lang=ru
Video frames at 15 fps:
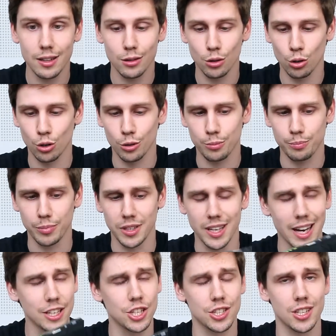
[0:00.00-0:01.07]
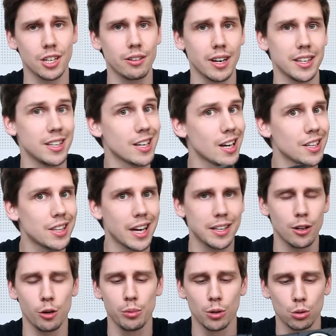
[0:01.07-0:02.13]
но я, честно говоря, никогда
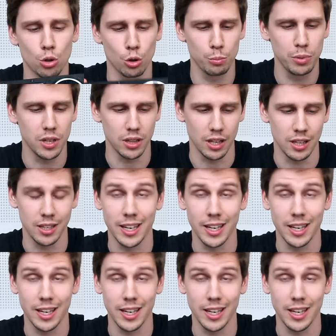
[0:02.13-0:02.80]
не любил турбины.